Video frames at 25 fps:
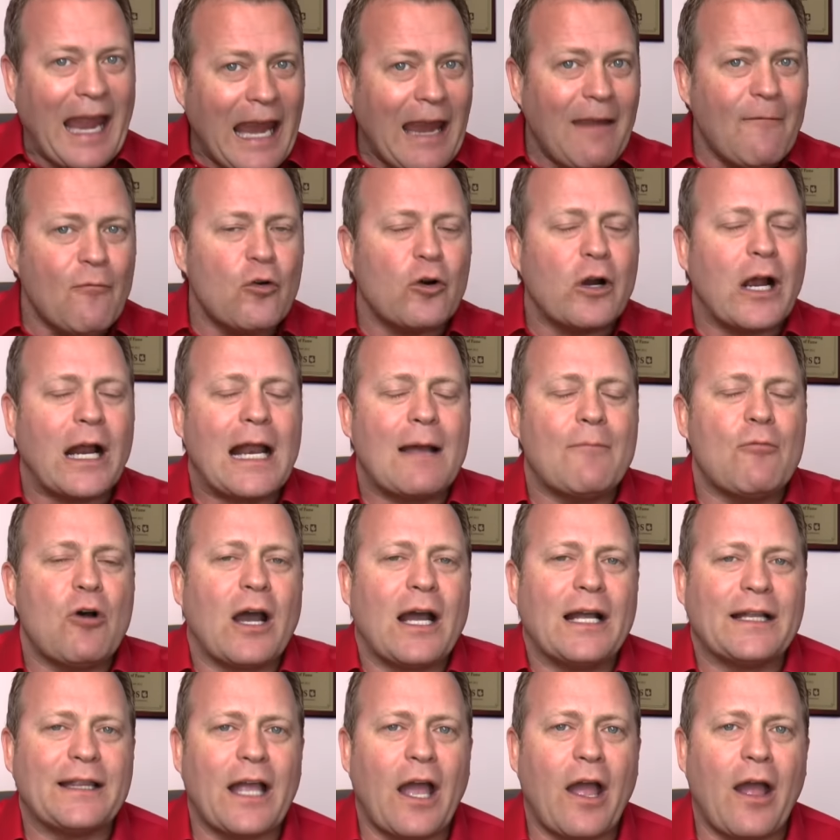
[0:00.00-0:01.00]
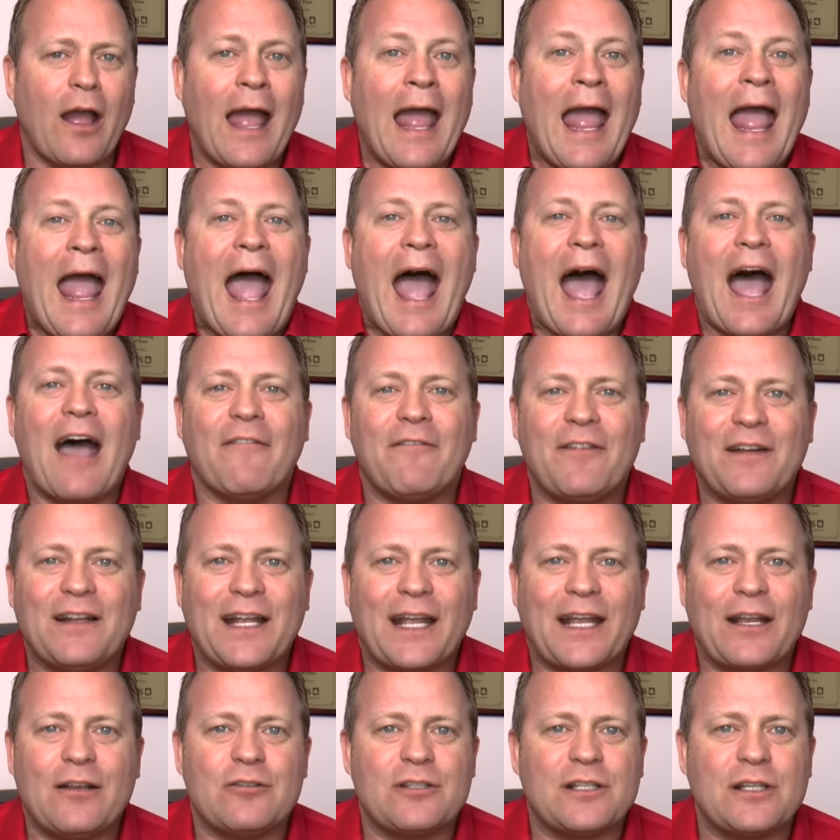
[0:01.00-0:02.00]
et vos collaborateurs afin
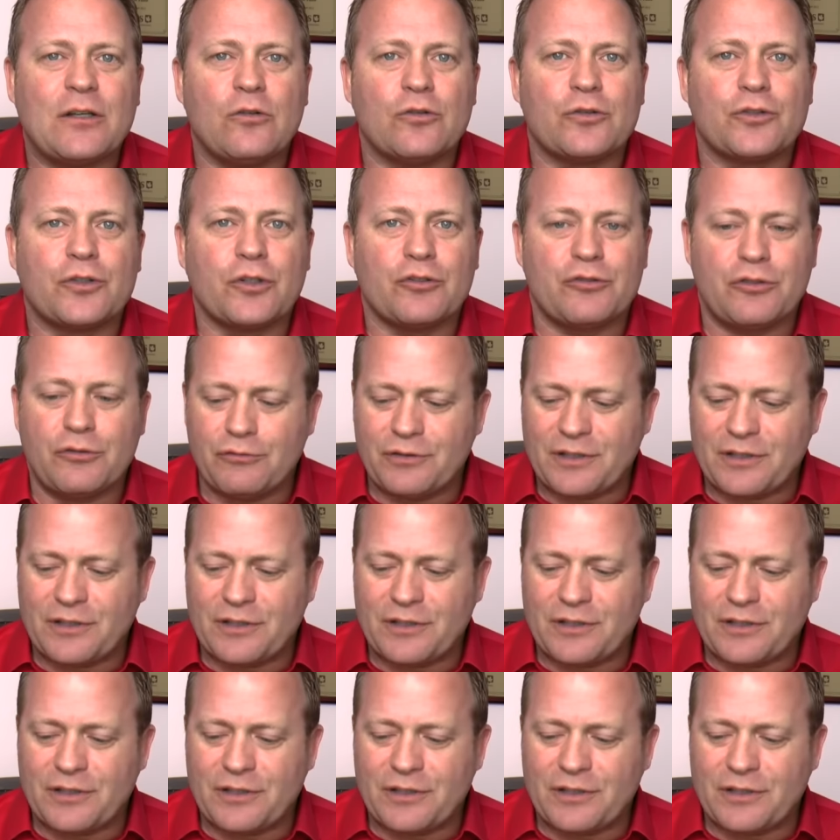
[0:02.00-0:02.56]
de réussir aujourd'hui.